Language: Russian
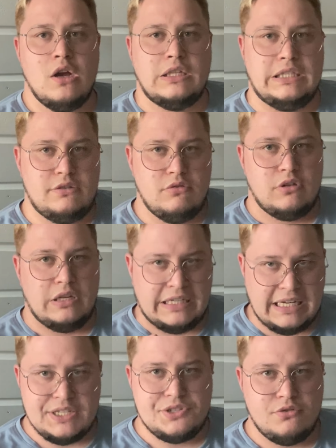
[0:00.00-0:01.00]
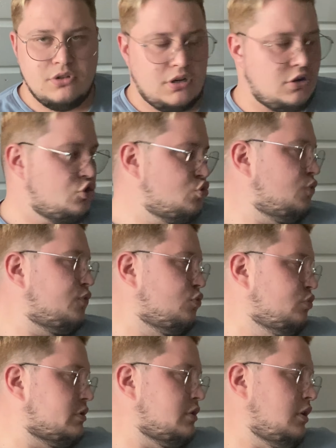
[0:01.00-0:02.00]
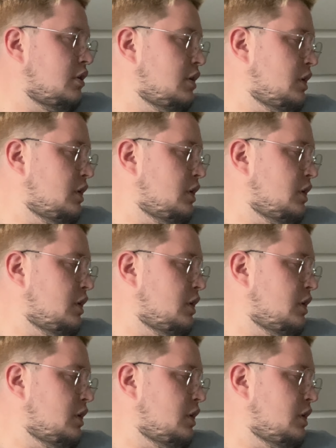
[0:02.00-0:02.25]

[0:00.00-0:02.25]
действительно качественно, хорошо, вкусно.